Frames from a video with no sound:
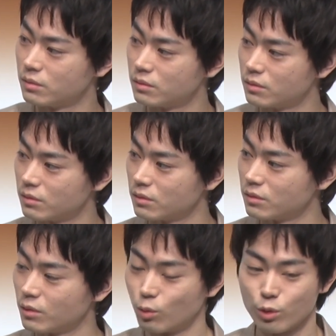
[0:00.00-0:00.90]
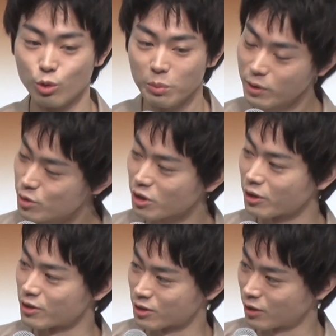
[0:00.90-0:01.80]
6月に飲ん俺飲めるじゃない
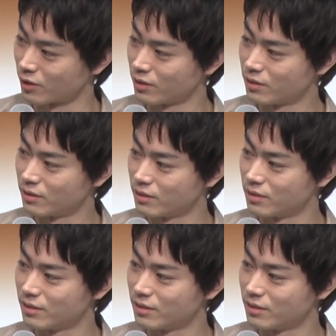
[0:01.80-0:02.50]
ですか飲めます